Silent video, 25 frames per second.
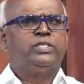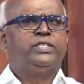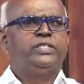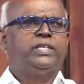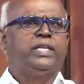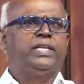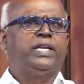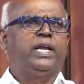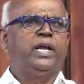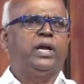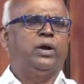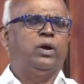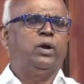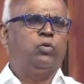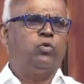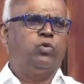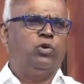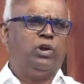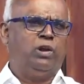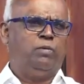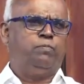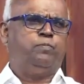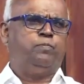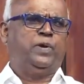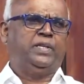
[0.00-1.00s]
ஒரு சின்ன
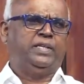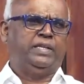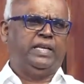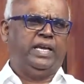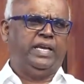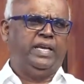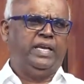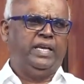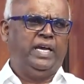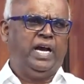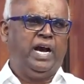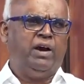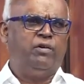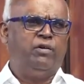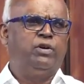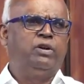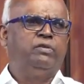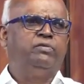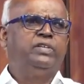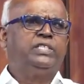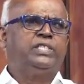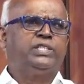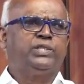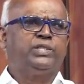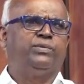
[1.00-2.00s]
குழப்பத்தை
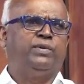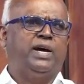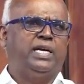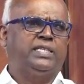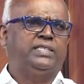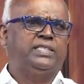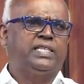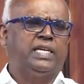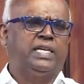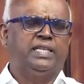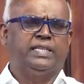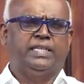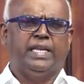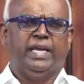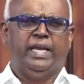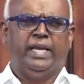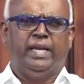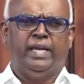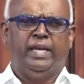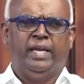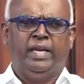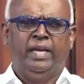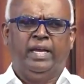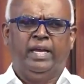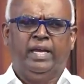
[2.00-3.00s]
அவர்கள் விசுவாசத்தை
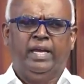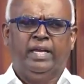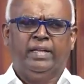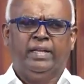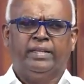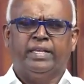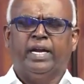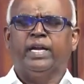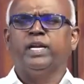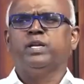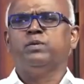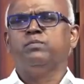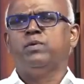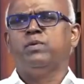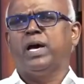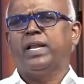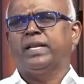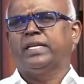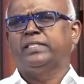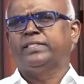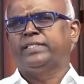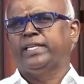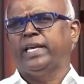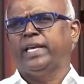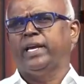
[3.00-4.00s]

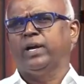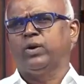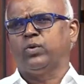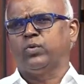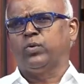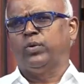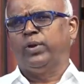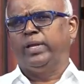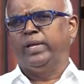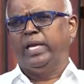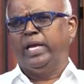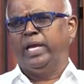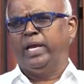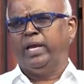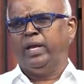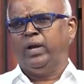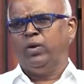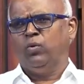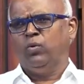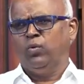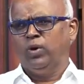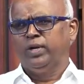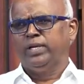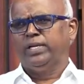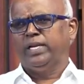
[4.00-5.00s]
தடுமாற செய்யக்கூடிய
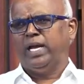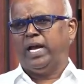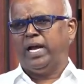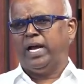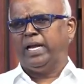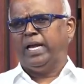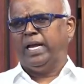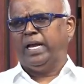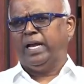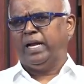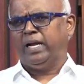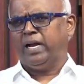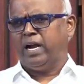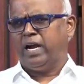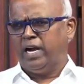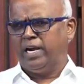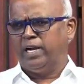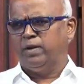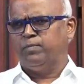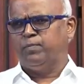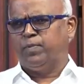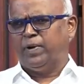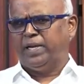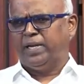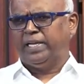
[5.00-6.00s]
ஒன்றாக
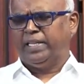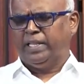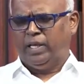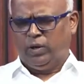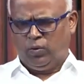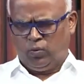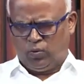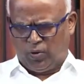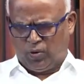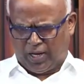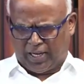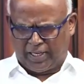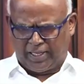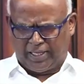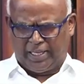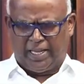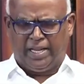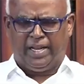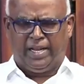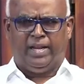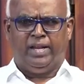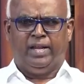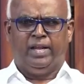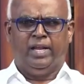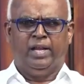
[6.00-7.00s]
காணப்பட்டதை உணர்ந்த
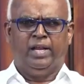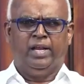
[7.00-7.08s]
